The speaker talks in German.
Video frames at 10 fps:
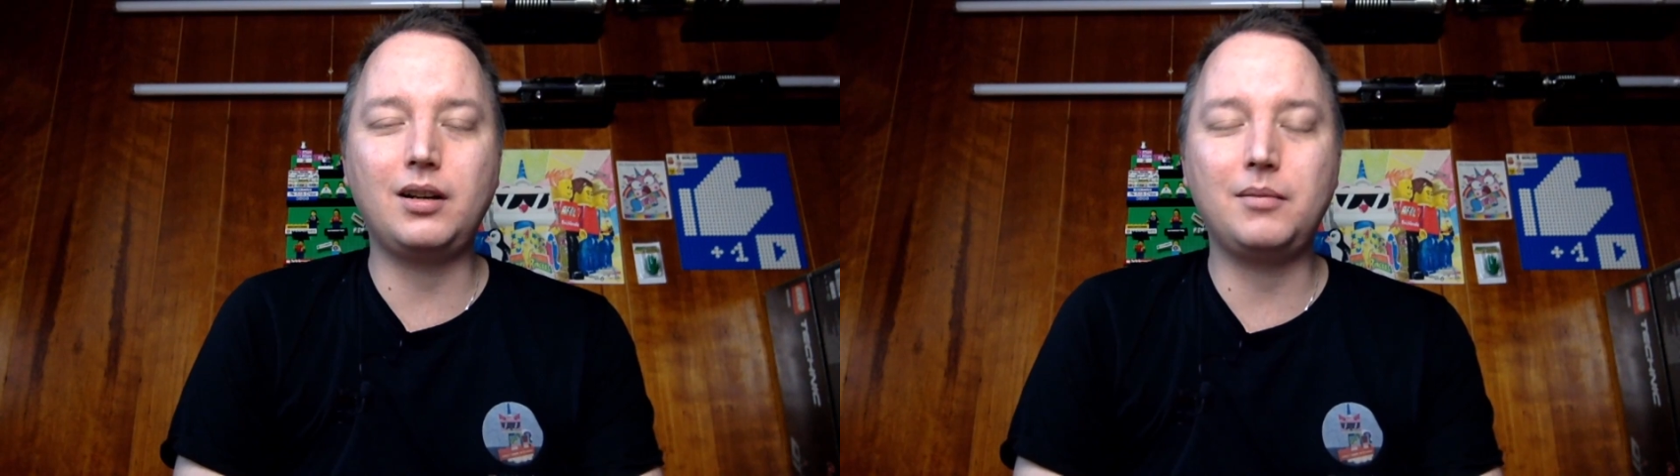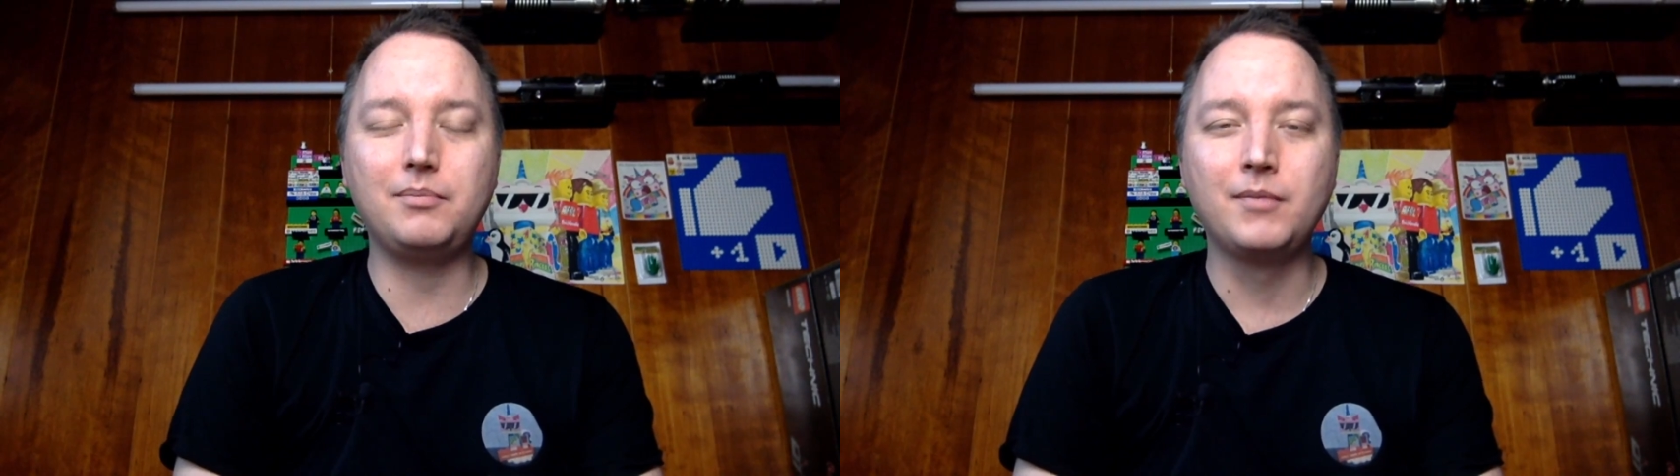
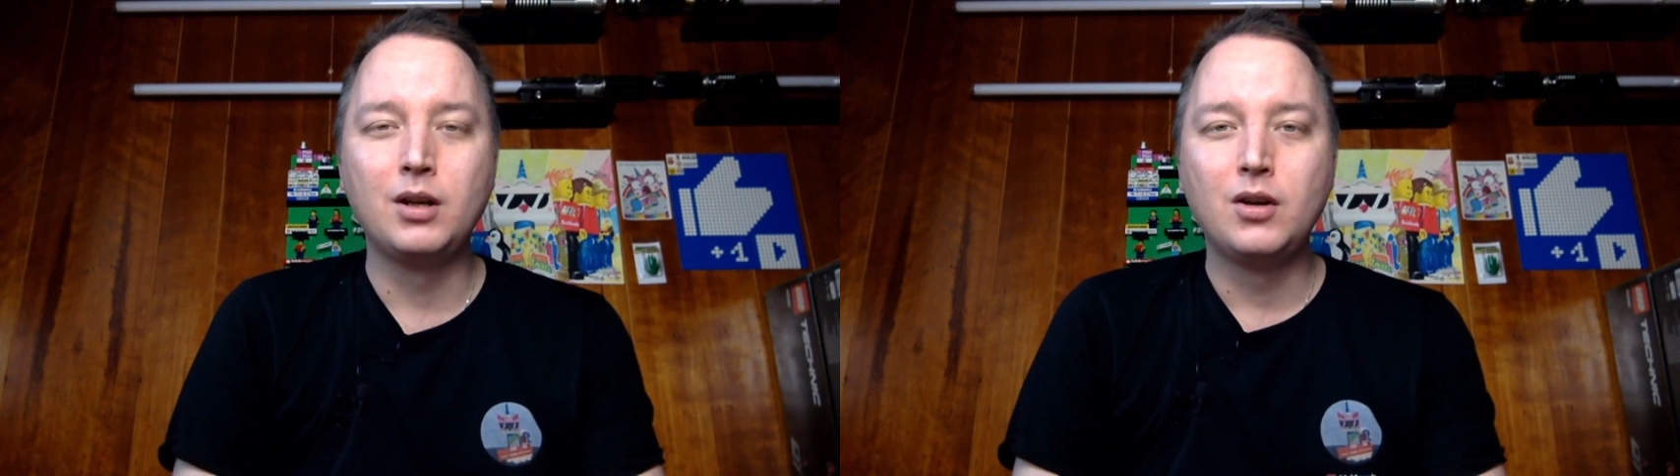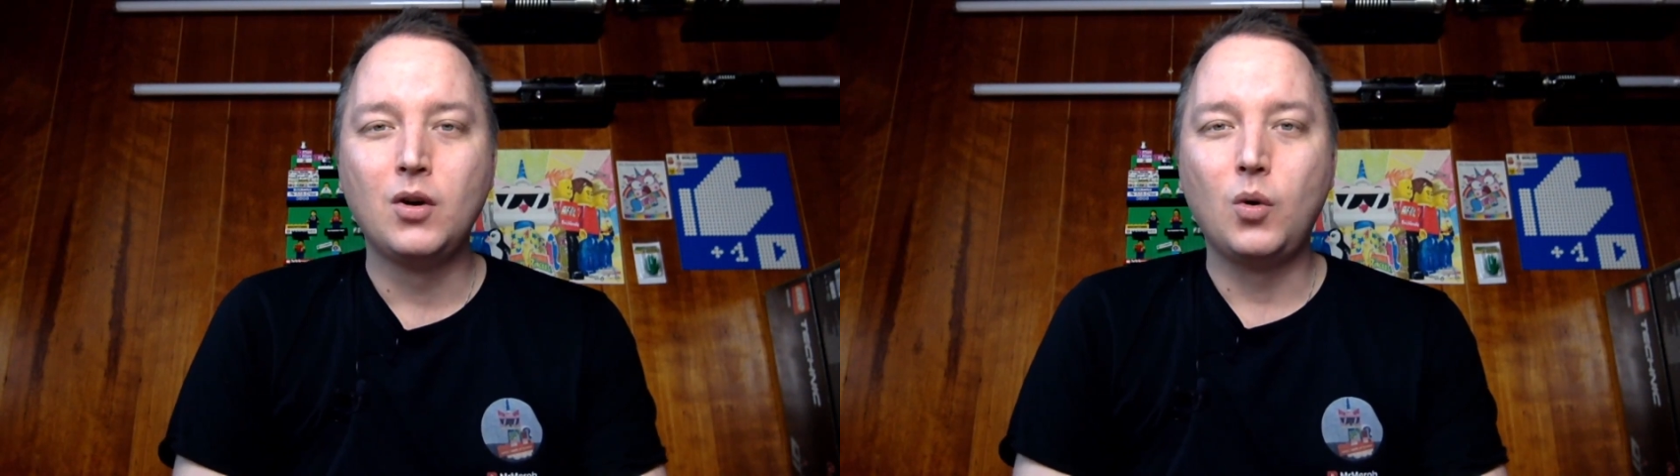haben,
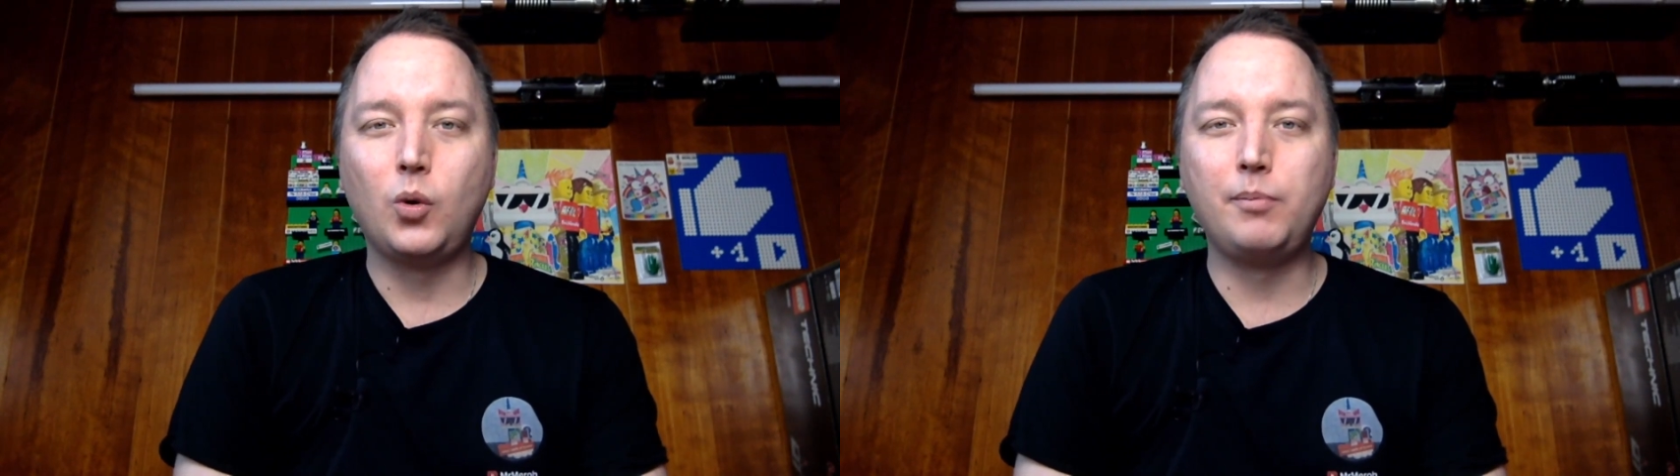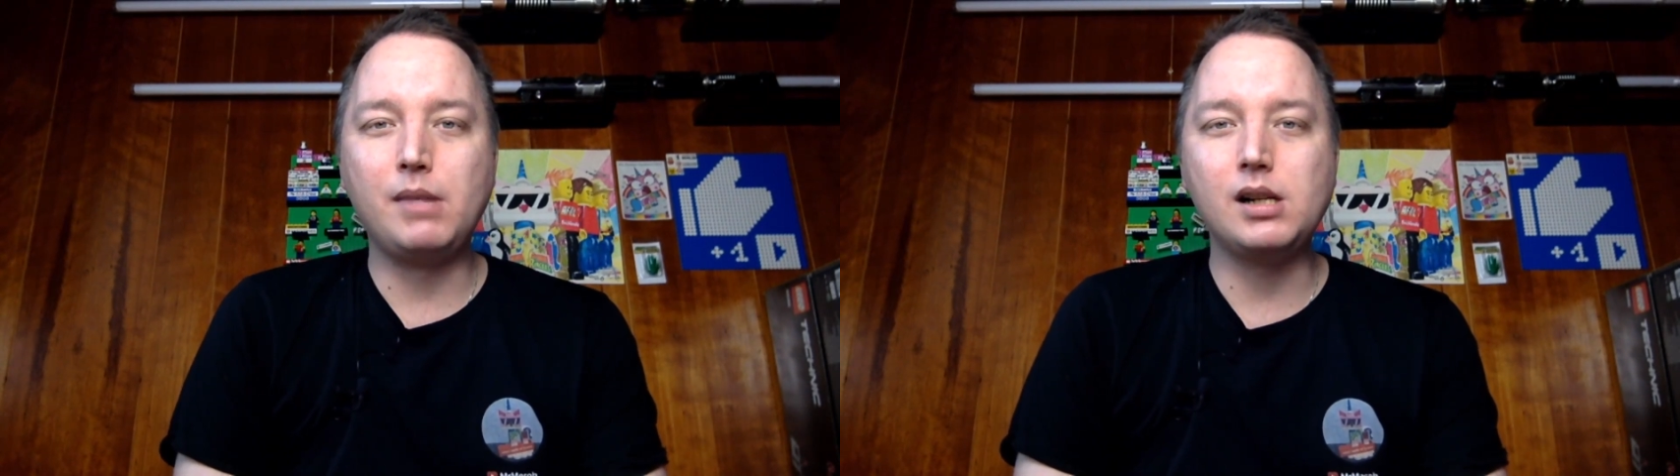
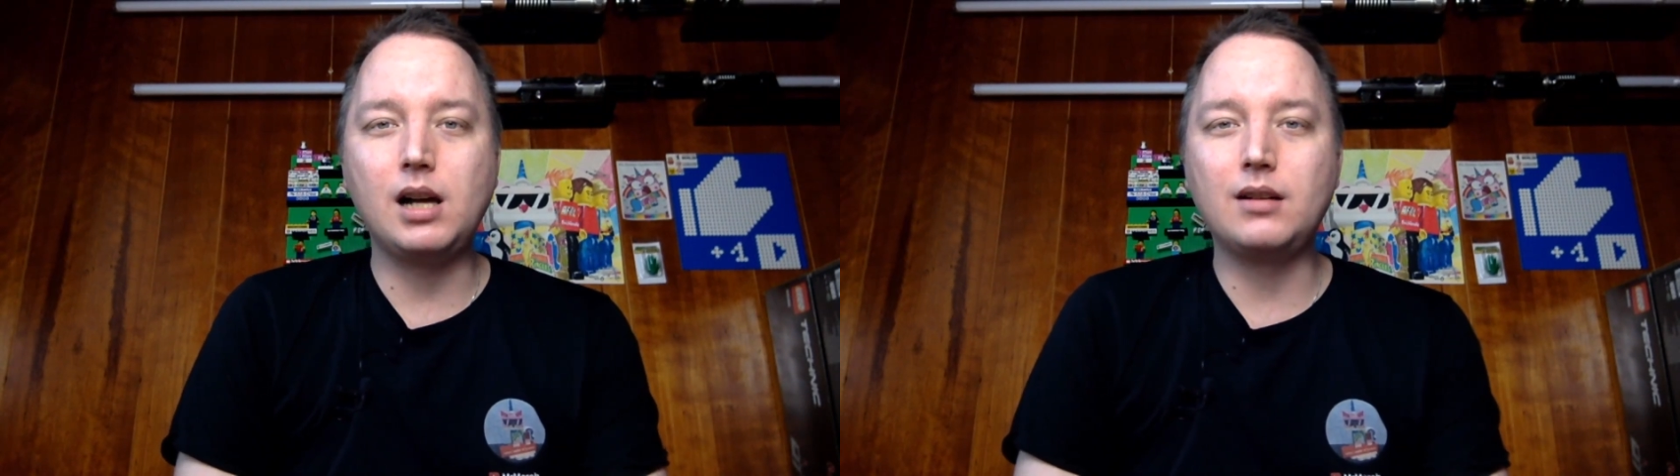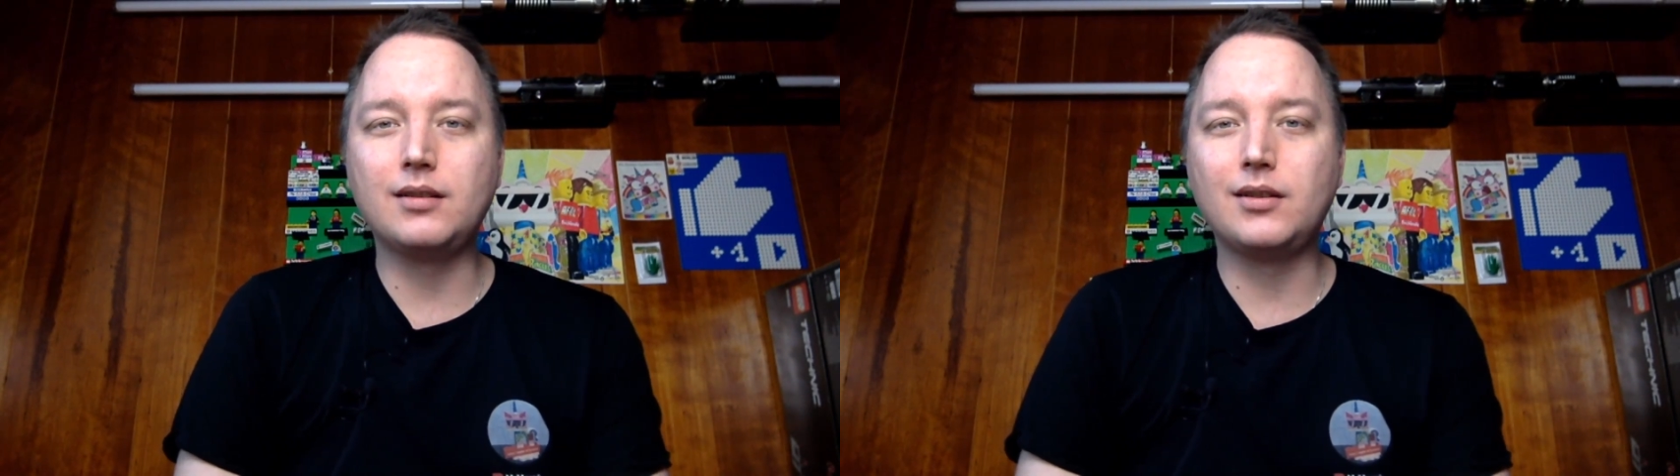um mal
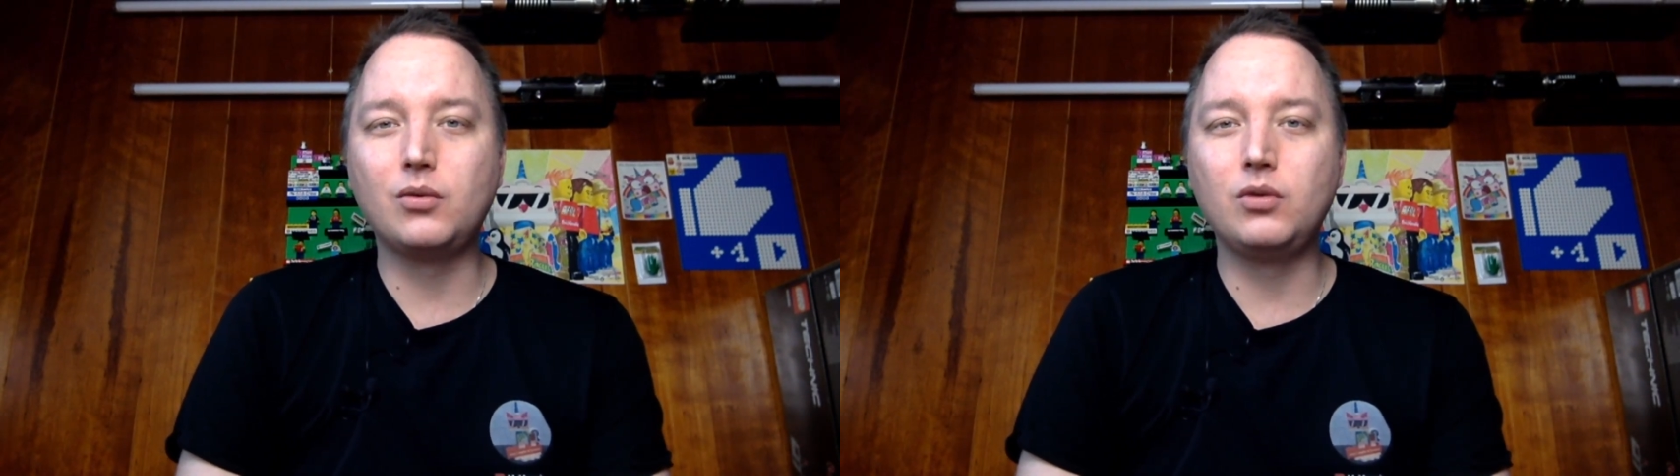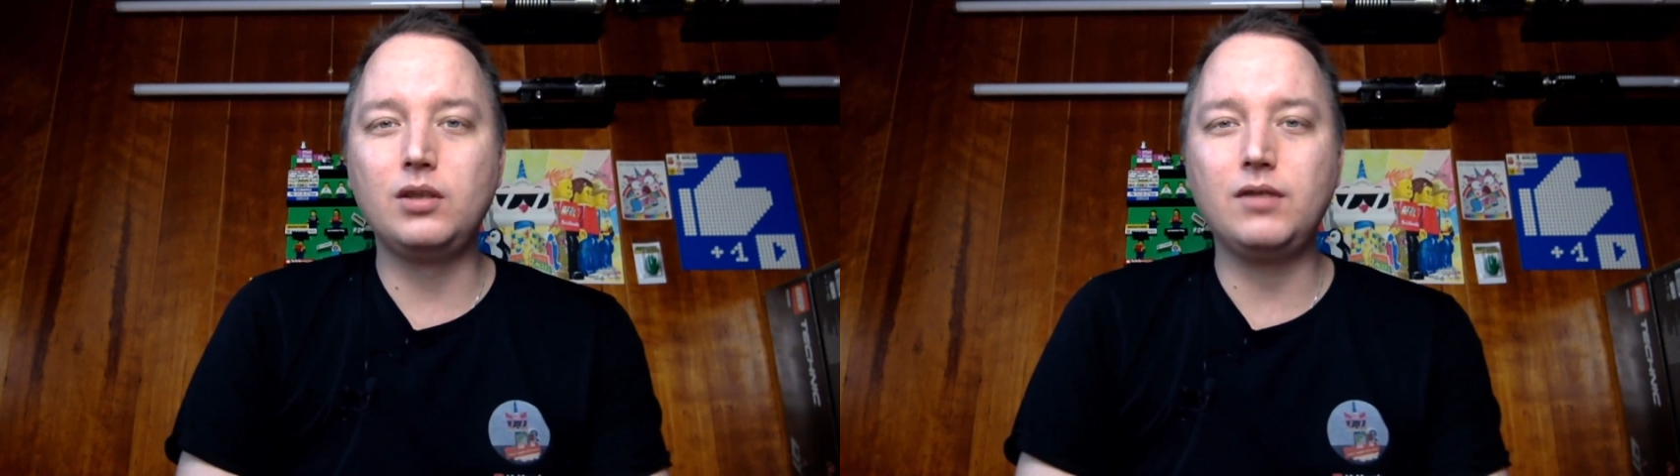alles
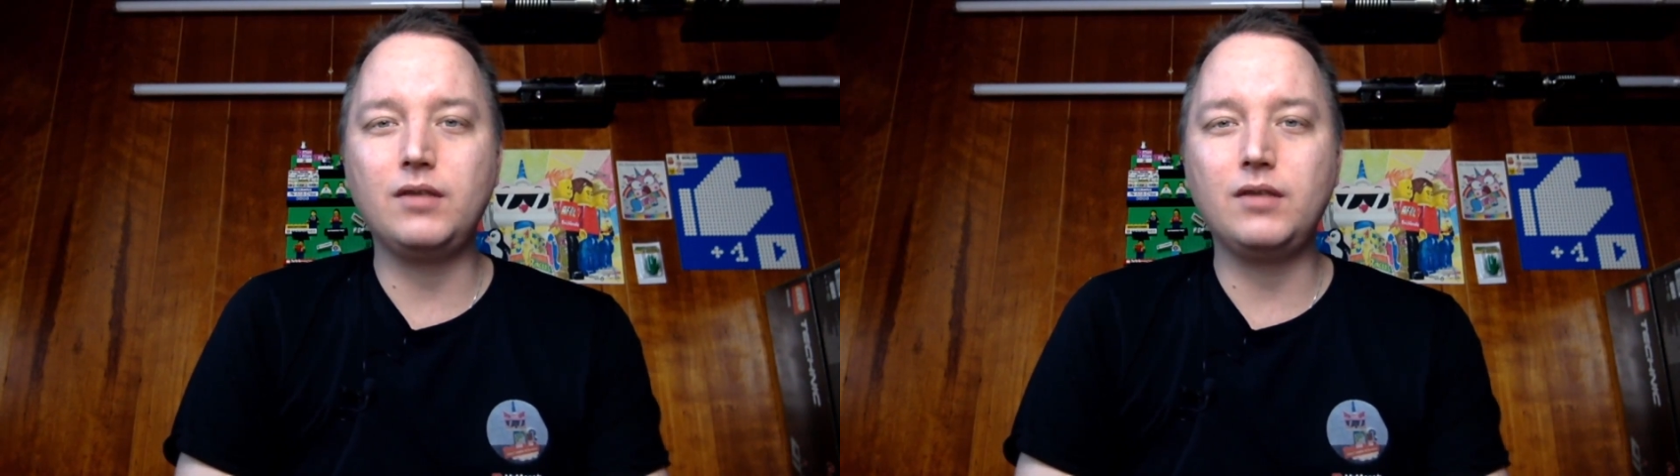zu liefern,